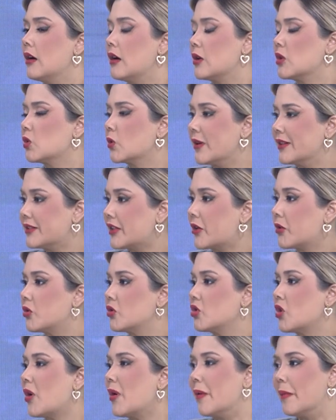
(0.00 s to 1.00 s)
su
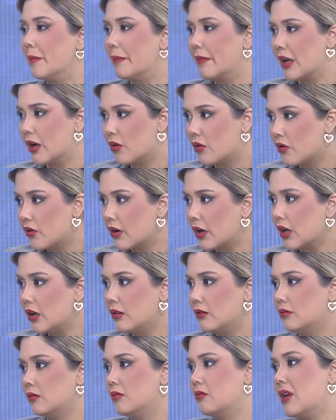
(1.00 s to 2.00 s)
desarrollo mejora,
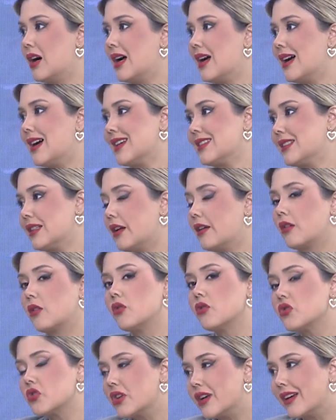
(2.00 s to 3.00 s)
va a ser
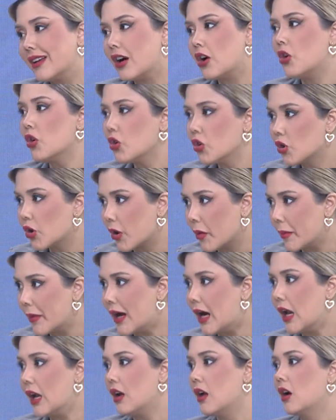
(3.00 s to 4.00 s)
considerado
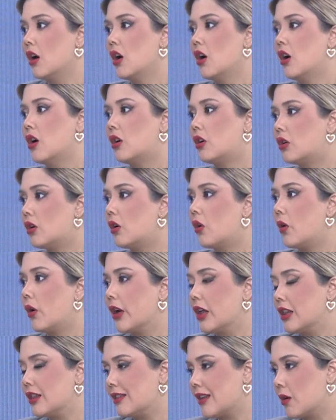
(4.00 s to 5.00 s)
normal o
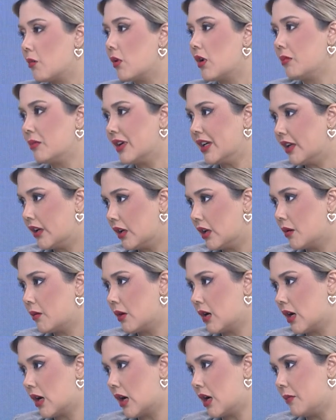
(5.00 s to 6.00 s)
de igual manera
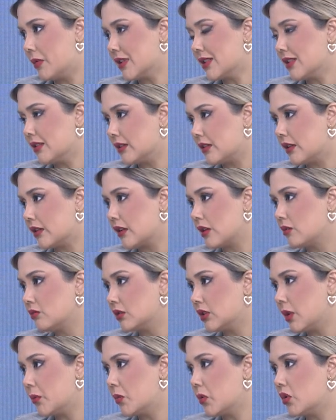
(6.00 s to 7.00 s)
va a presentar algún
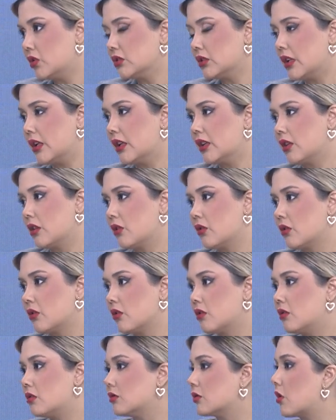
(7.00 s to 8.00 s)
tipo de
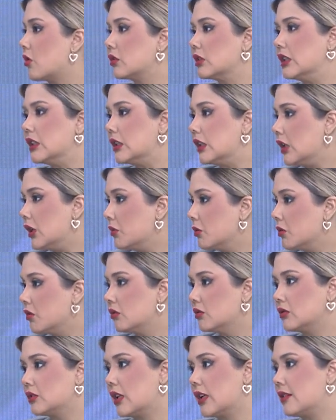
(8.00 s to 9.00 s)
deterioro
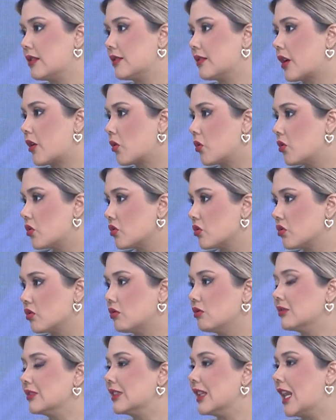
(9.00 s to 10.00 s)
cognitivo, del
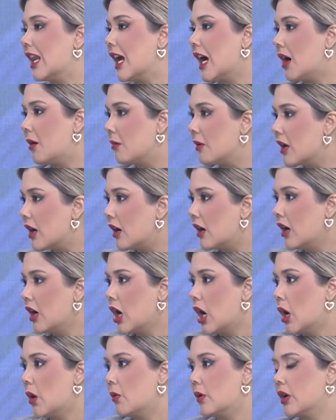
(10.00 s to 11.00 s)
desarrollo, del habla
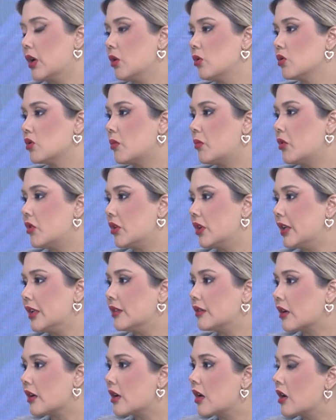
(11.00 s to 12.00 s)
o incluso podría
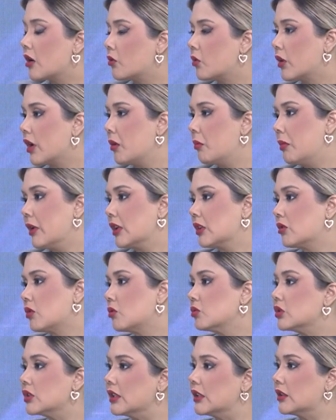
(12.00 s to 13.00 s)
entrar en algún espectro
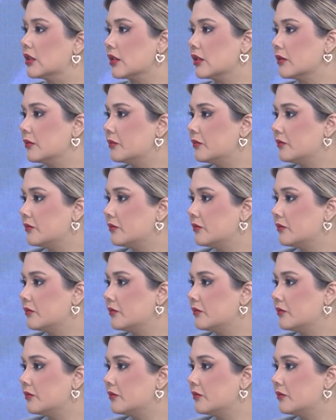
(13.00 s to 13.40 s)
autista.